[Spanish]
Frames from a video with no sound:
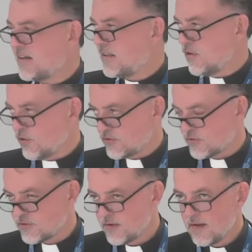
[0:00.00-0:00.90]
de
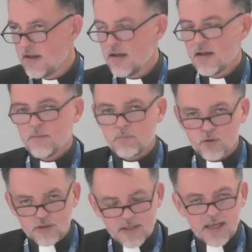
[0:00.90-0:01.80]
Dios?
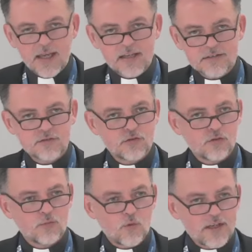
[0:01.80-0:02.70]
Porque
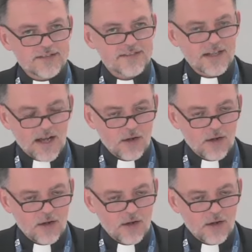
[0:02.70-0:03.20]
esto muestra